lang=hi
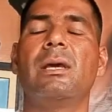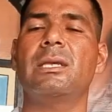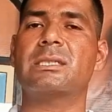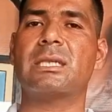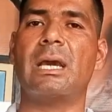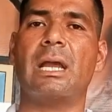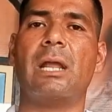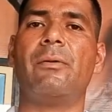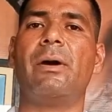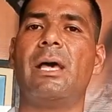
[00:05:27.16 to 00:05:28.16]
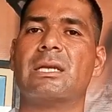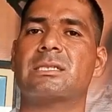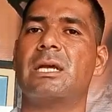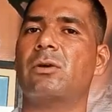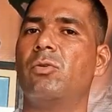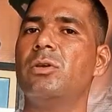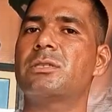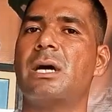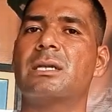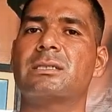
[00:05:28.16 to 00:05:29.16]
इसके अलावा एक्स्ट्रा कोई
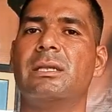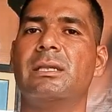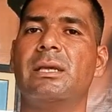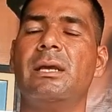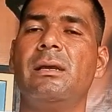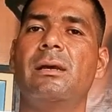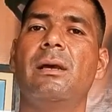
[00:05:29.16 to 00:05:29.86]
चार्ज नहीं है